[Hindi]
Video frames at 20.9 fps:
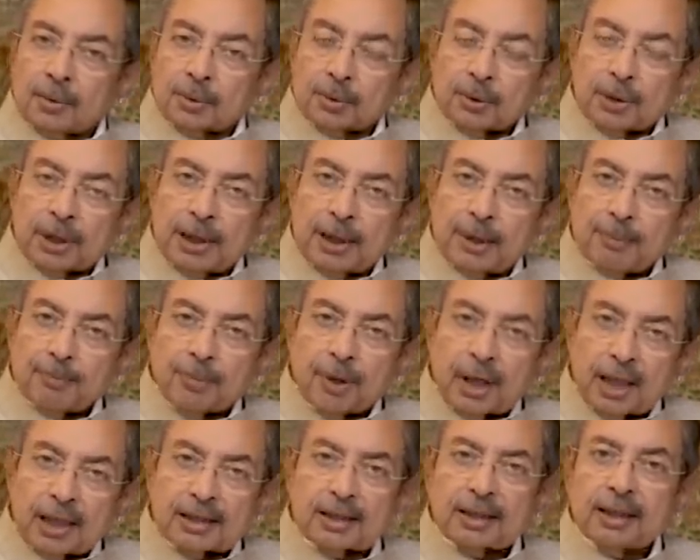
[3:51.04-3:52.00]
उन्होंने
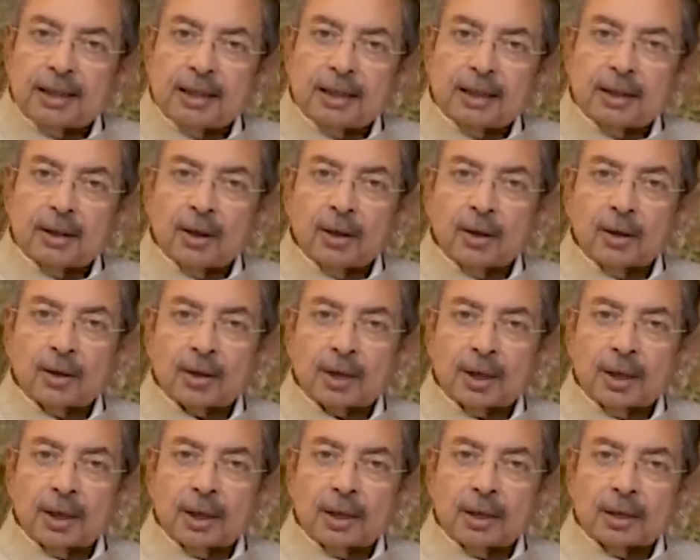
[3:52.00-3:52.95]
ब्राज़ील और
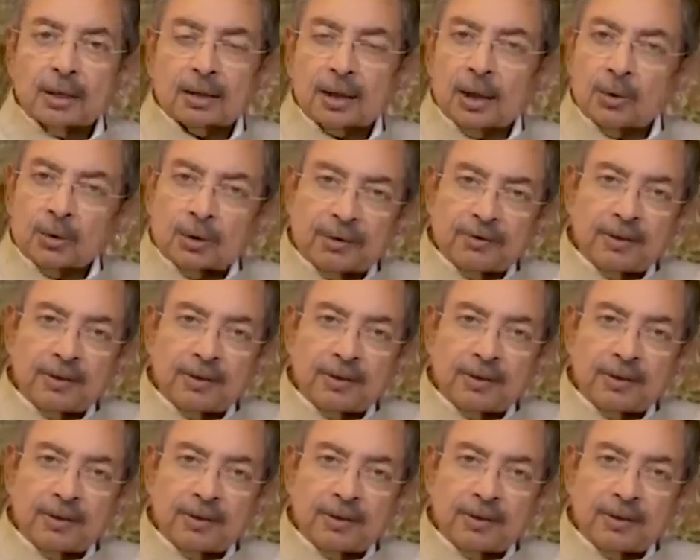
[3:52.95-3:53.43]
साउथ